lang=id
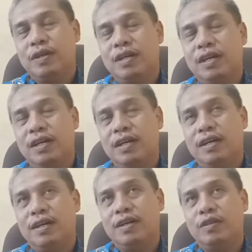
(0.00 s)

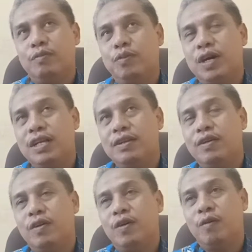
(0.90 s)
uh, tumbuhan
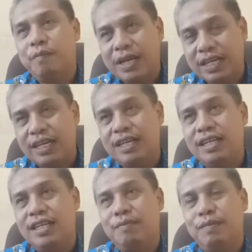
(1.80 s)
obat
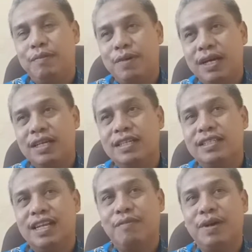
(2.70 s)
yang memang
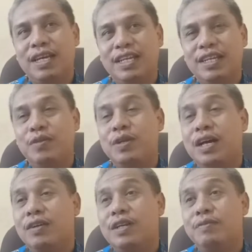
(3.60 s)
selama ini
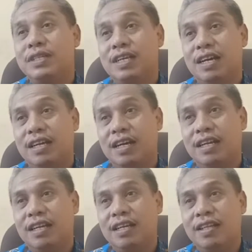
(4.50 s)
digunakan oleh
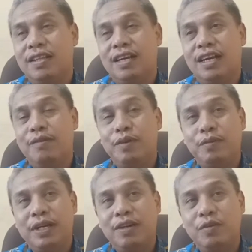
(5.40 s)
masyarakat karena
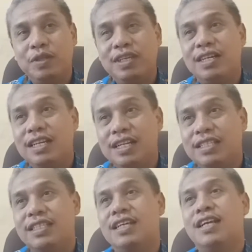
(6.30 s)
belum ada uji
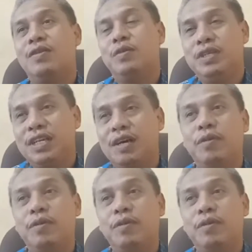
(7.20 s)
klinis nah, itu, Pak.